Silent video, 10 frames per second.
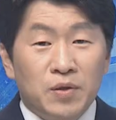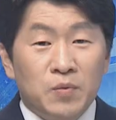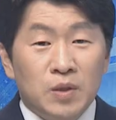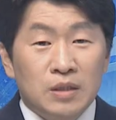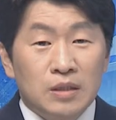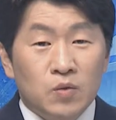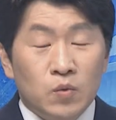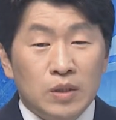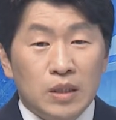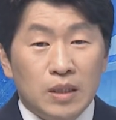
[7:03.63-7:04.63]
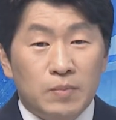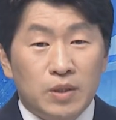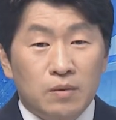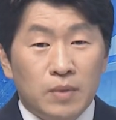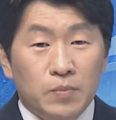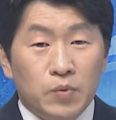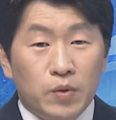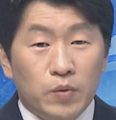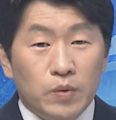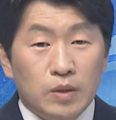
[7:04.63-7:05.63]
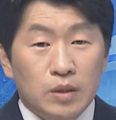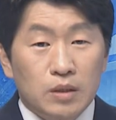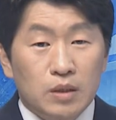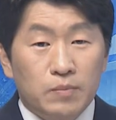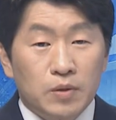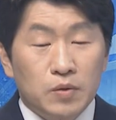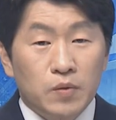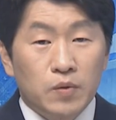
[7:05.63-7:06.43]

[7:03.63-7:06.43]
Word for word: 서 의원의 송 시장이 비전 발표 내용들을 이번